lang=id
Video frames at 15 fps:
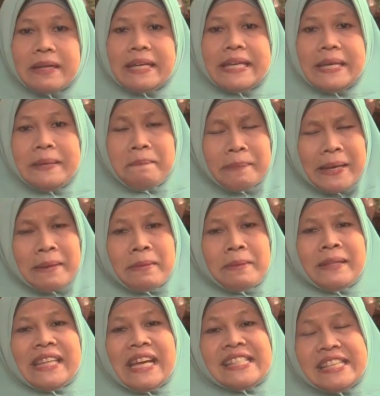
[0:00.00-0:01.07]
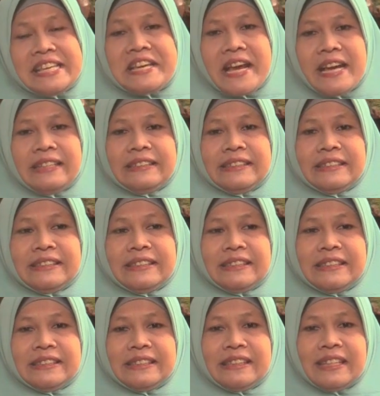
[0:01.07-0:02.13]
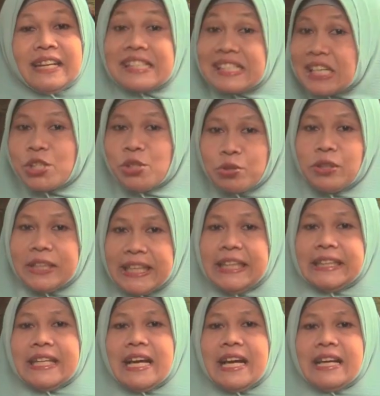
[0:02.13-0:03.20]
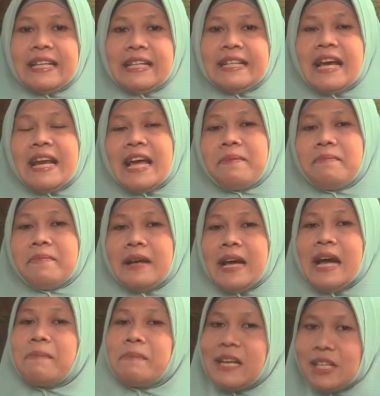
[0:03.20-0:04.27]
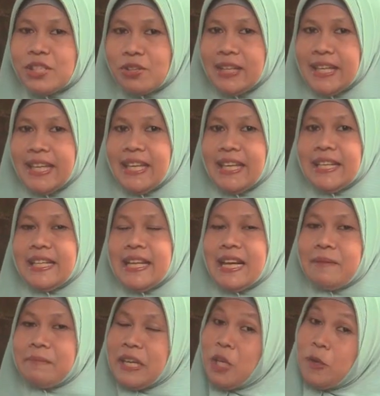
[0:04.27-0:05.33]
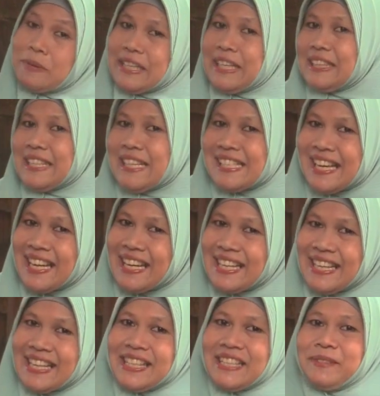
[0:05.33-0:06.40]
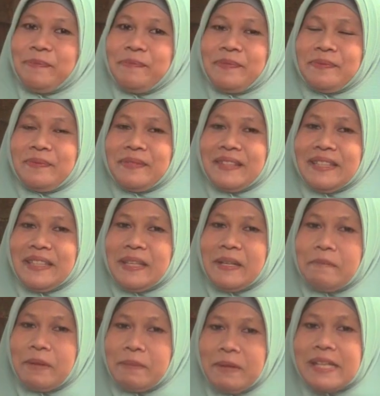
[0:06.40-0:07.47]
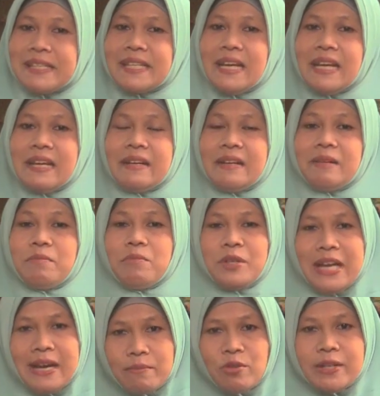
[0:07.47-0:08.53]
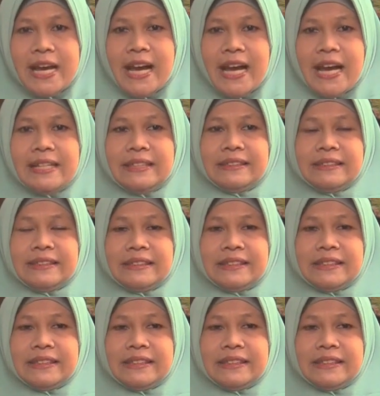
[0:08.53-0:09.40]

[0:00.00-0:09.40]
mengimplementasikan rasa syukur kita dalam amal soleh dalam kehidupan kita sehari-hari. Pemirsa, mudah-mudahan